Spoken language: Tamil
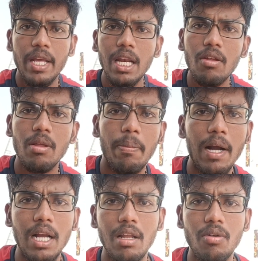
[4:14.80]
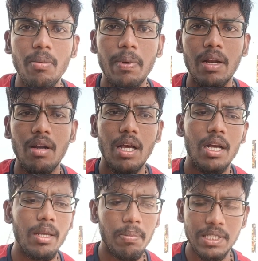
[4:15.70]
நேரில் வந்து பார்க்கலாம் கூட பரவாயில்ல
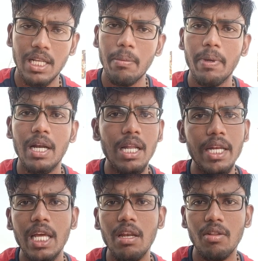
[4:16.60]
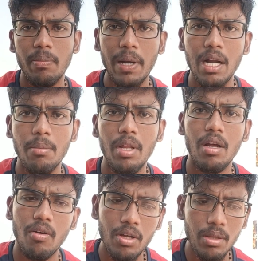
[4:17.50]
இப்போ சில பேரால் நேரில் வந்து பார்க்க
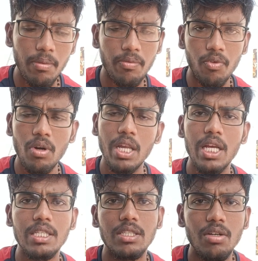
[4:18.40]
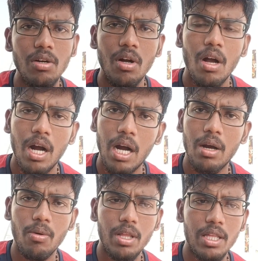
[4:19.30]
முடியல அவங்க வந்து ஃபோன்லேயாச்சும்
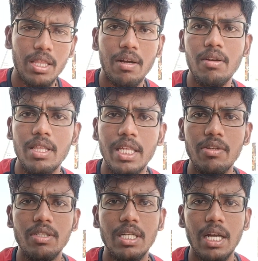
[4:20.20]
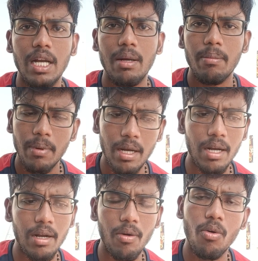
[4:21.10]
ஒரு தகவலை தெரிவித்தாங்க
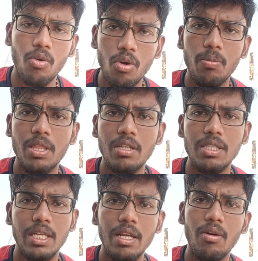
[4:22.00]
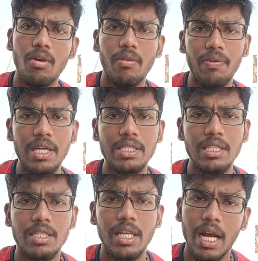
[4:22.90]
அவங்க குடும்பத்துக்கும் சரி அவங்களோட
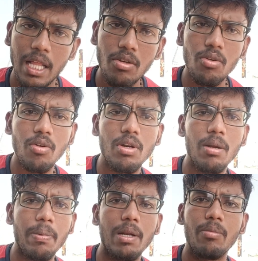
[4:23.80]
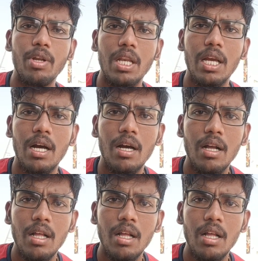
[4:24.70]
ஃபேன்ஸுக்கும் சரி அது கூட உன்னால் பண்ண முடியலையா